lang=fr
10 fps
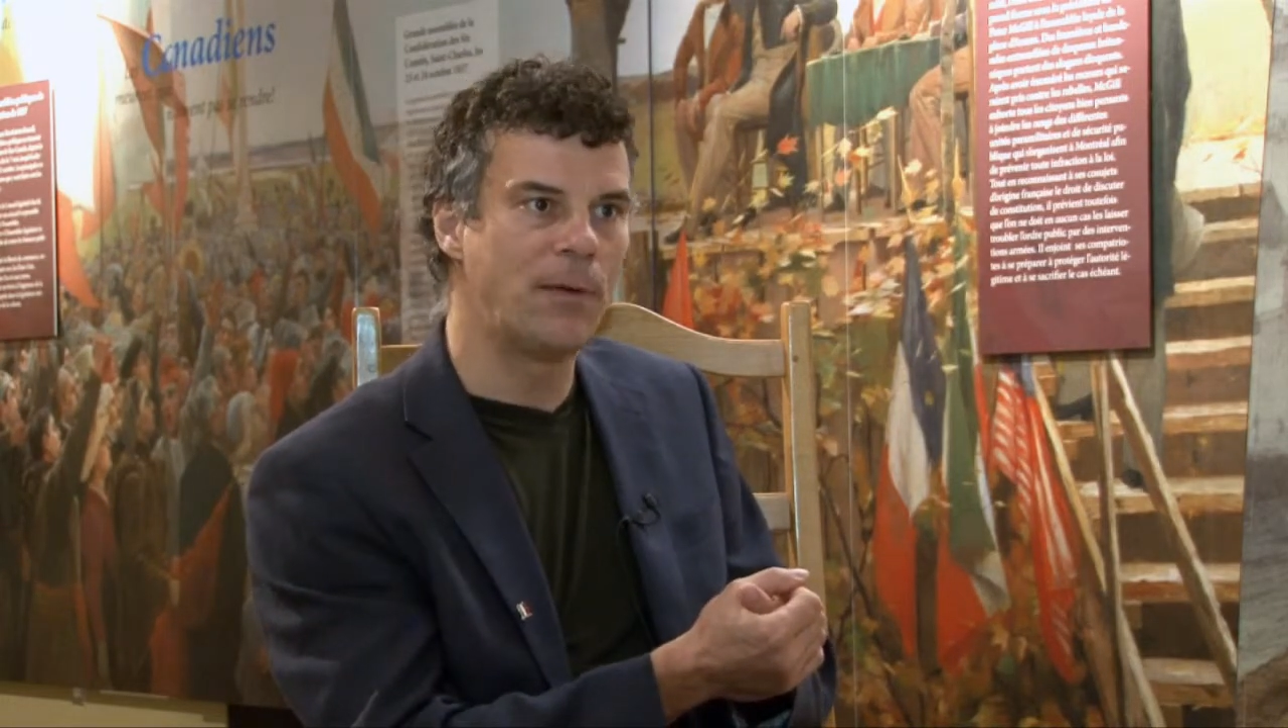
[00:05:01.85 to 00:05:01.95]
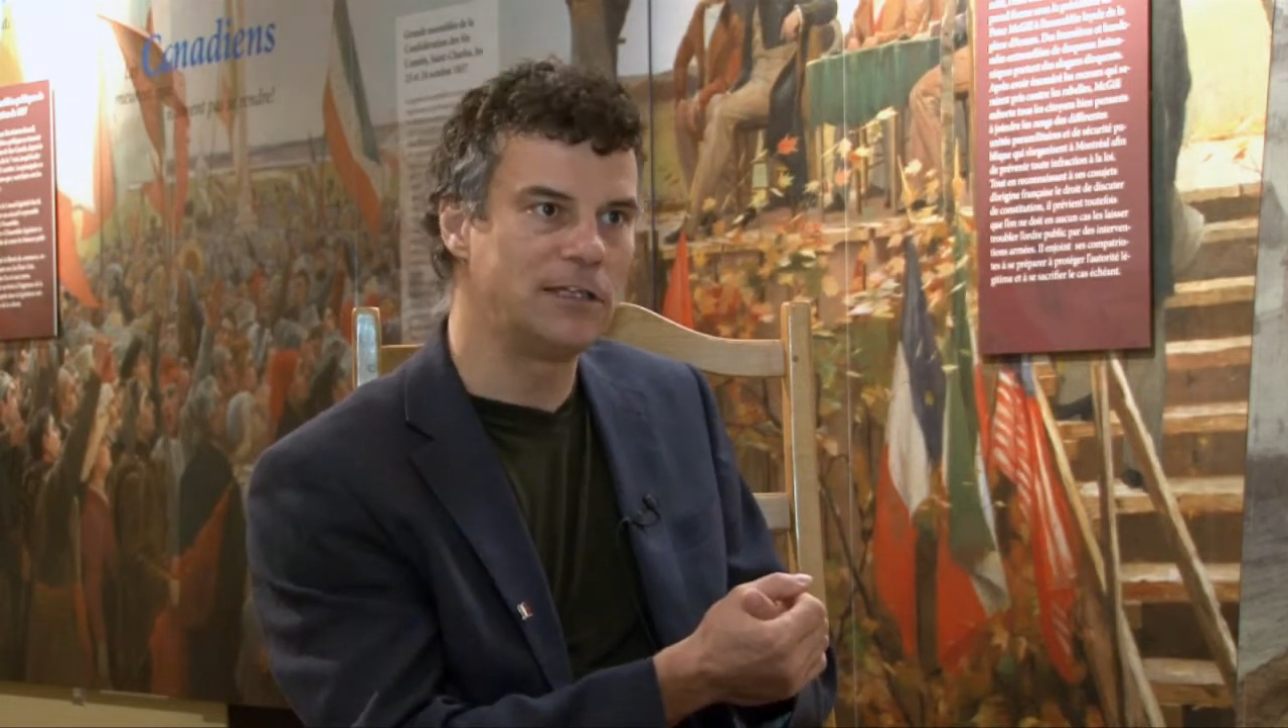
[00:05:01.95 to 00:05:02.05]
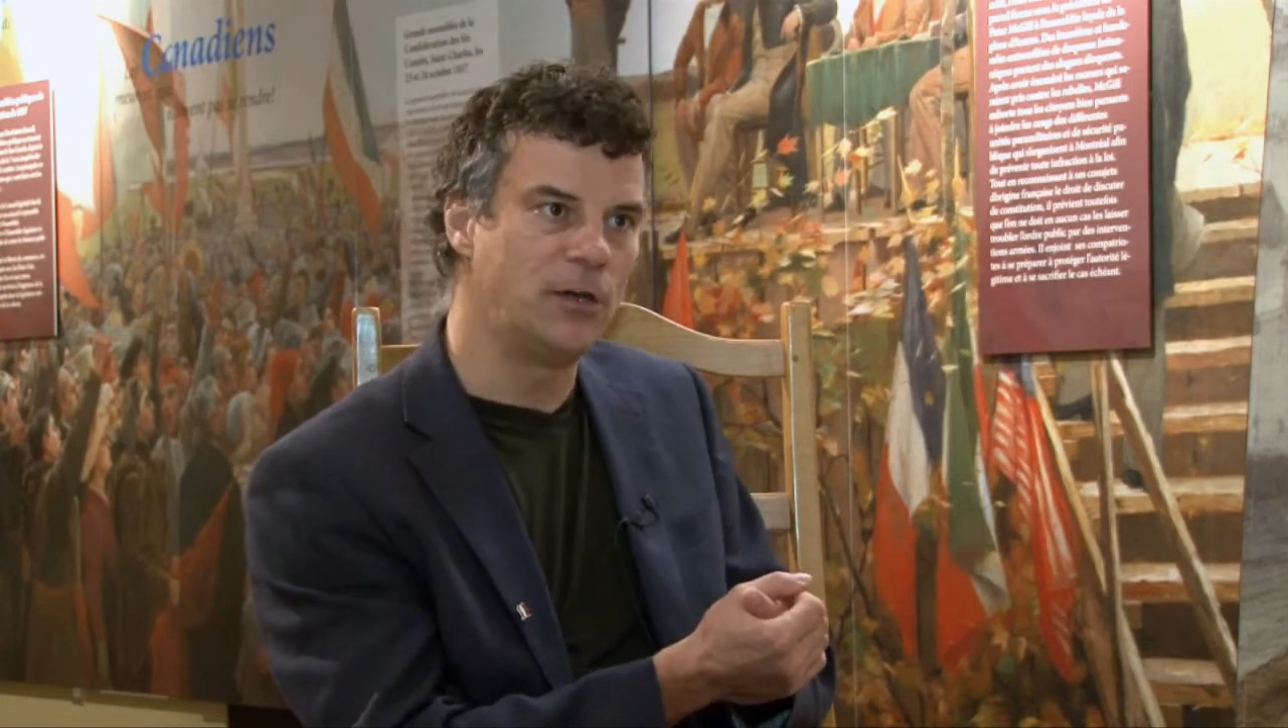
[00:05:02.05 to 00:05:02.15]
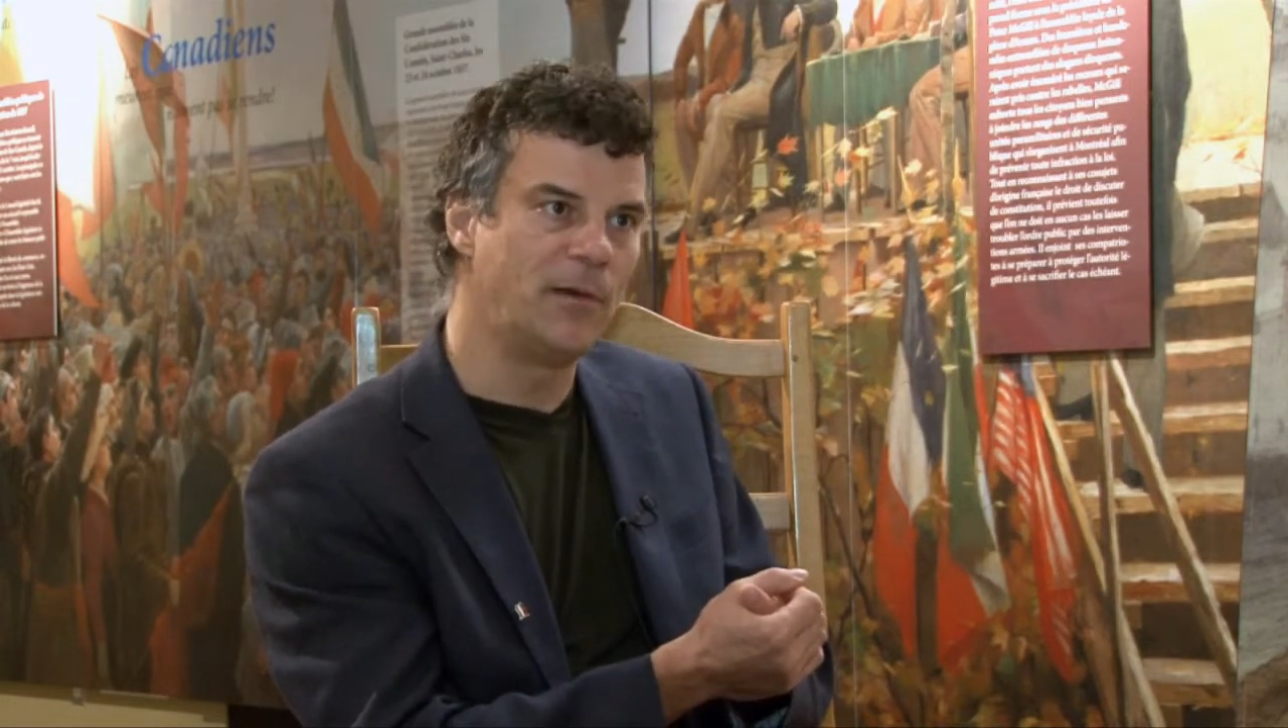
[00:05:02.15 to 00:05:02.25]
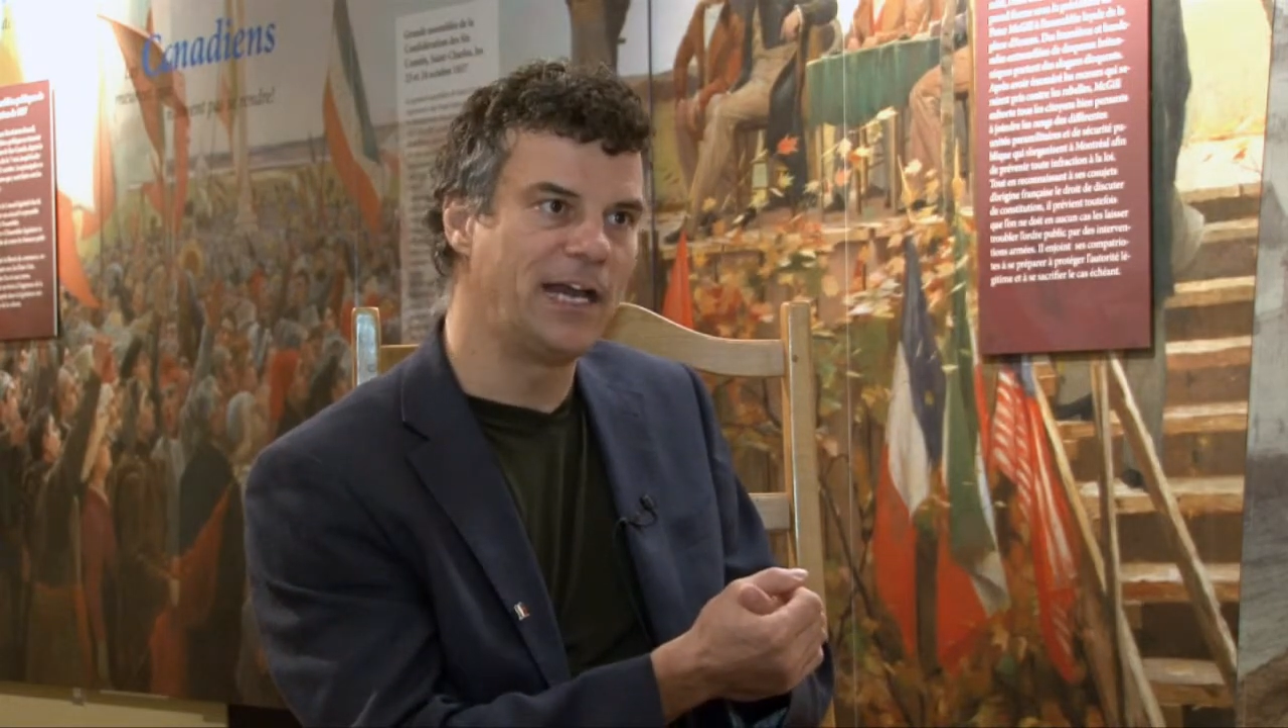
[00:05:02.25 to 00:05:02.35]

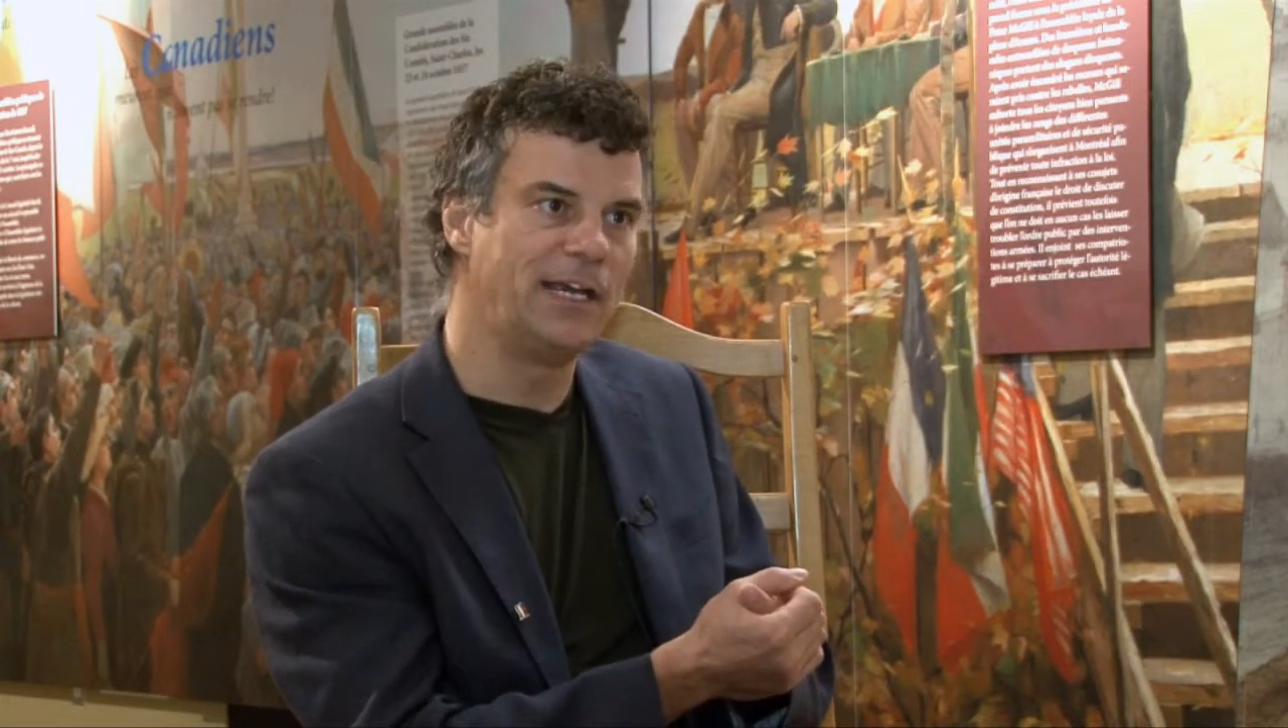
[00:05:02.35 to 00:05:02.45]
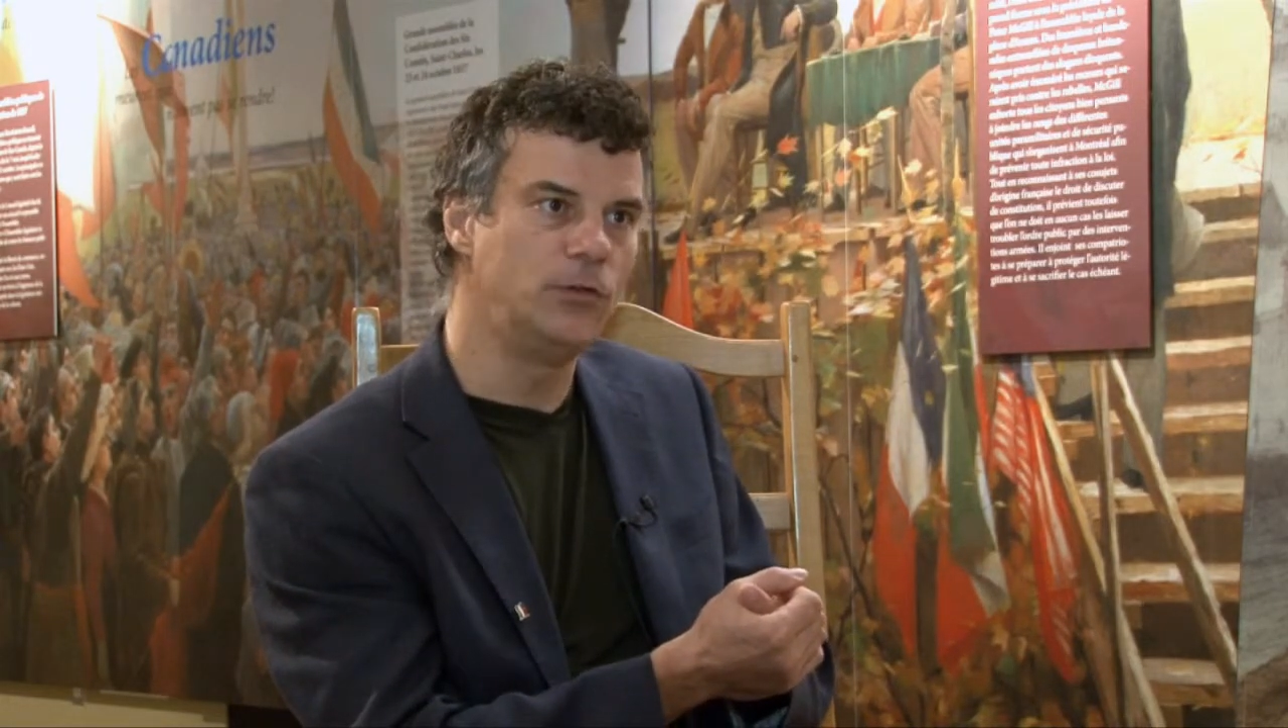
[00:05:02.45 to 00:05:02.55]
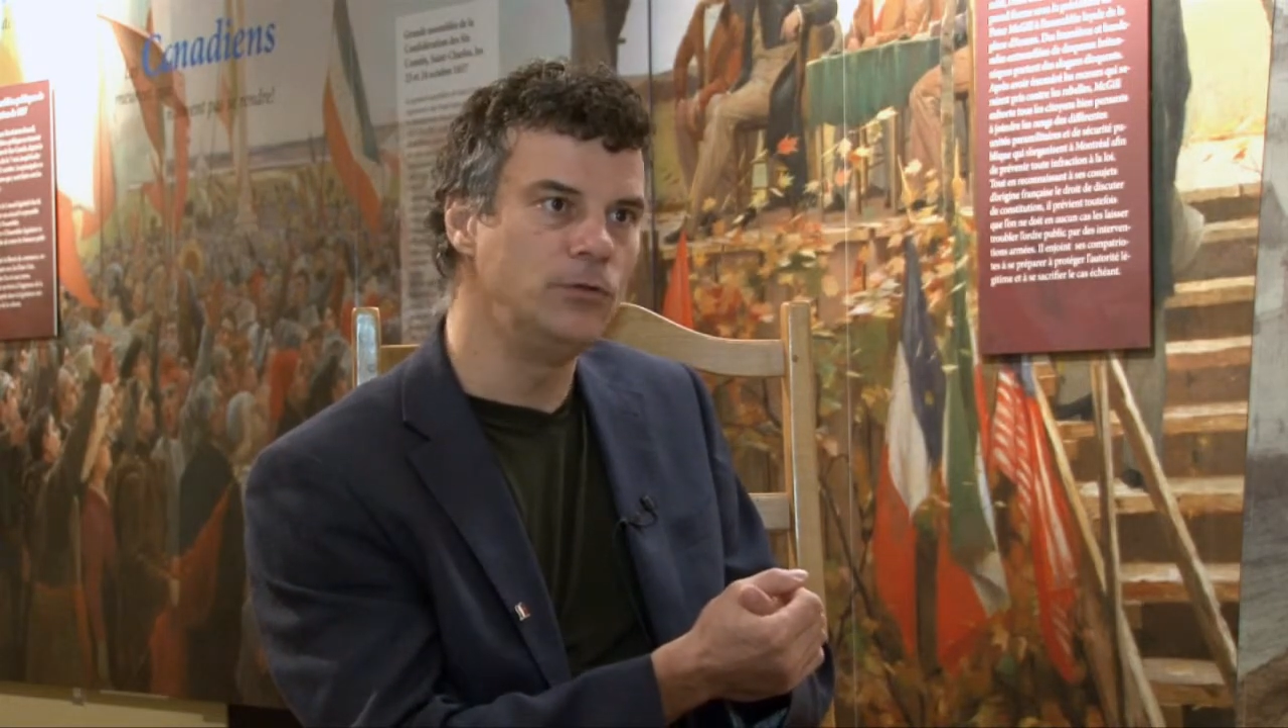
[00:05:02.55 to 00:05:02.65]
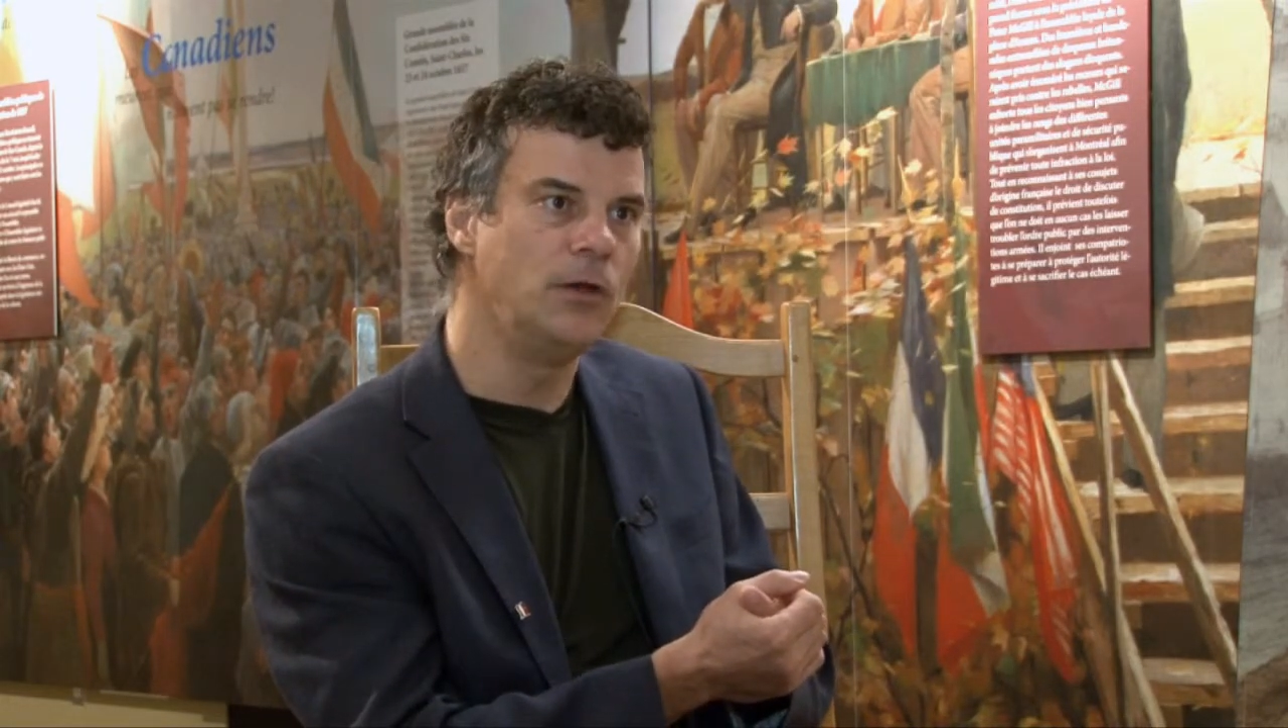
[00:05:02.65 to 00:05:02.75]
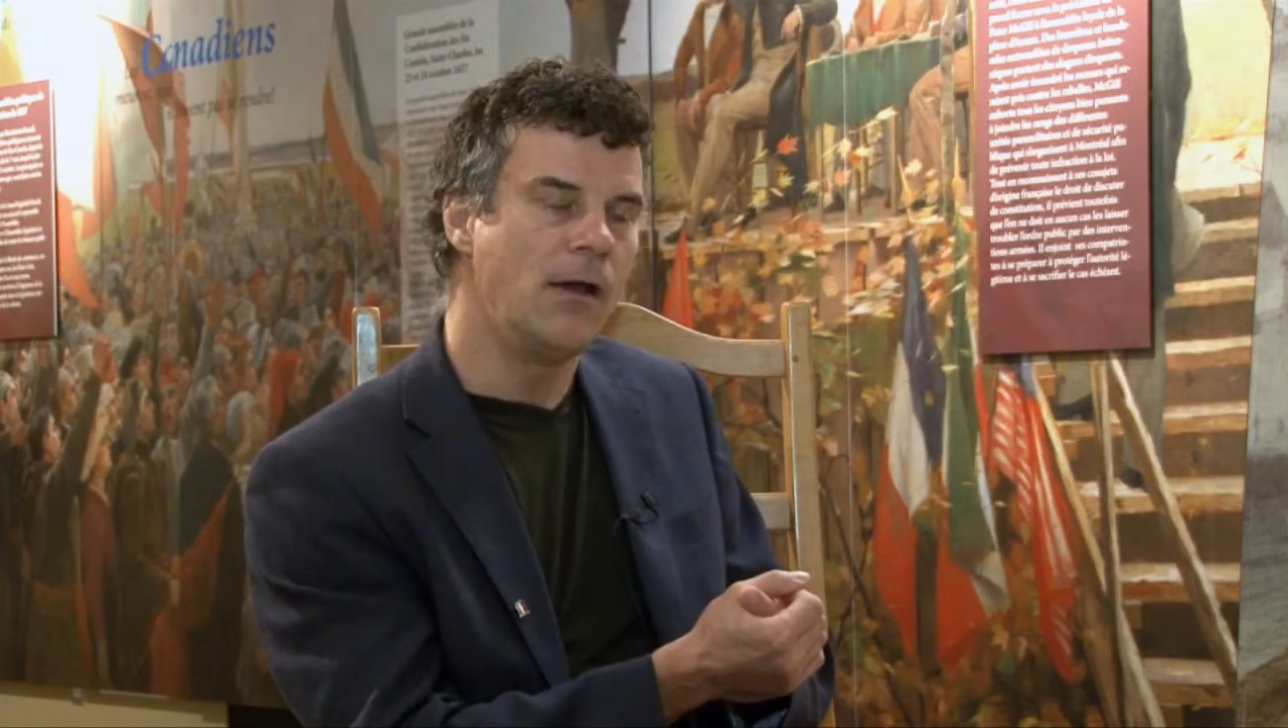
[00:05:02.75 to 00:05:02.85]
Parlement
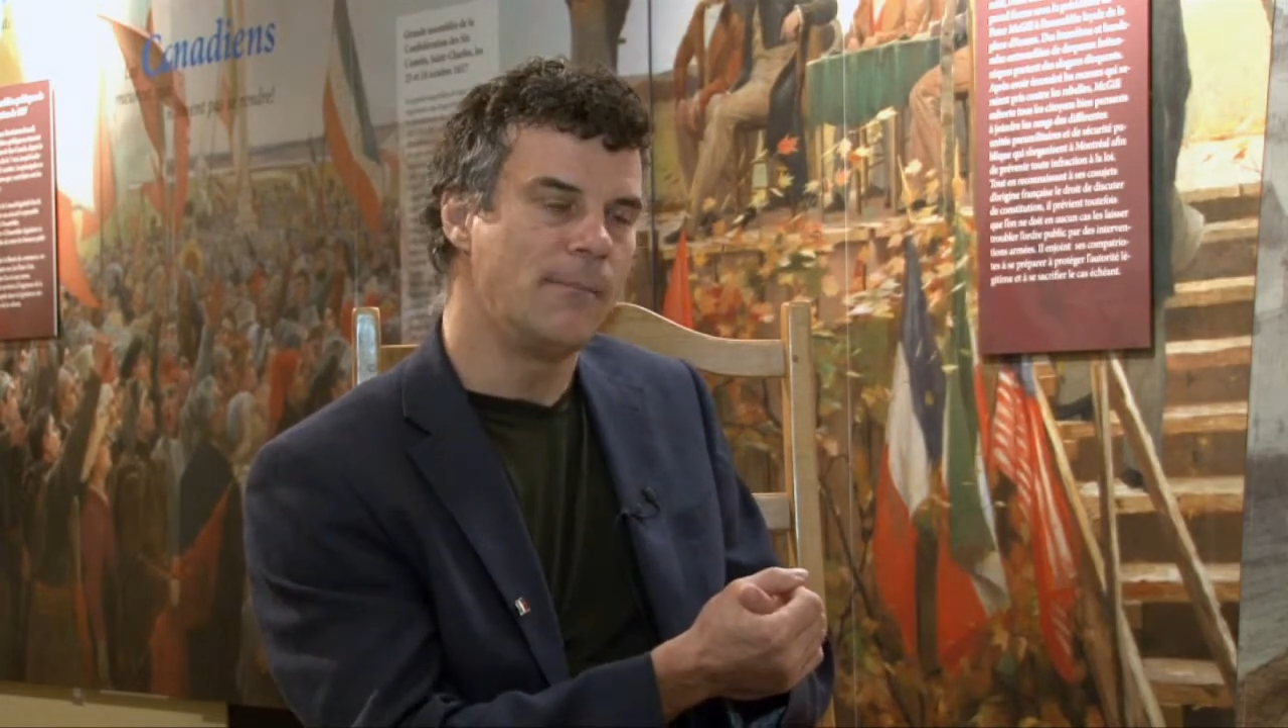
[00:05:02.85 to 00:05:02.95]
élu,